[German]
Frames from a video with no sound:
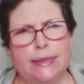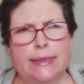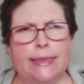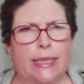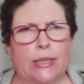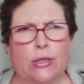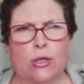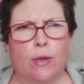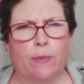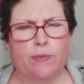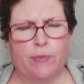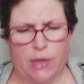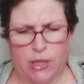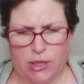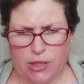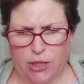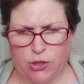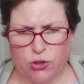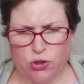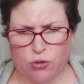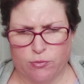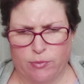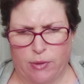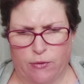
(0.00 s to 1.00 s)
Da kommt das
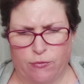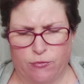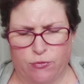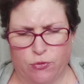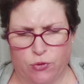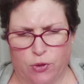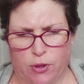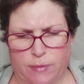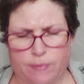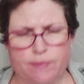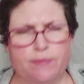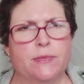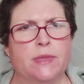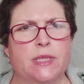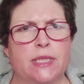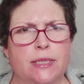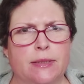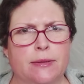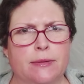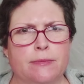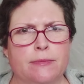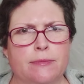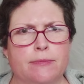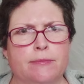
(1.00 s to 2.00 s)
dann schon mal vor.
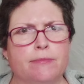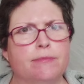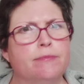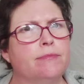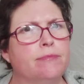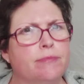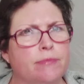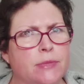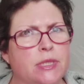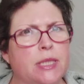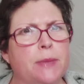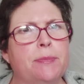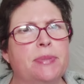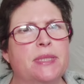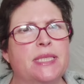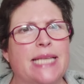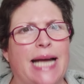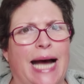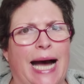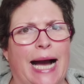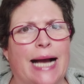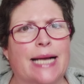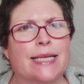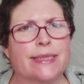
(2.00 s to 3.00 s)
In dem
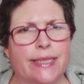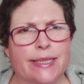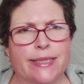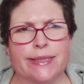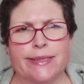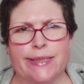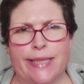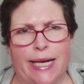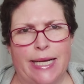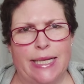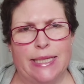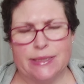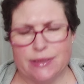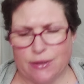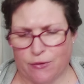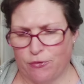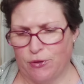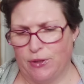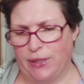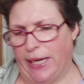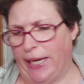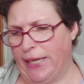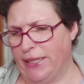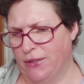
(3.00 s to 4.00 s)
betagteren
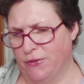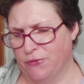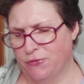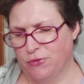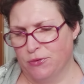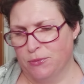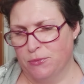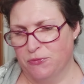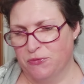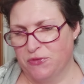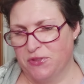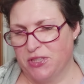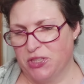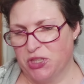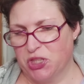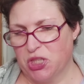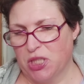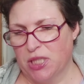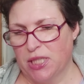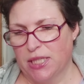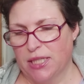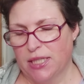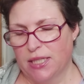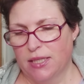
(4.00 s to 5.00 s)
Alter von
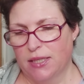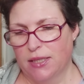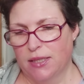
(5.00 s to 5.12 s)
51.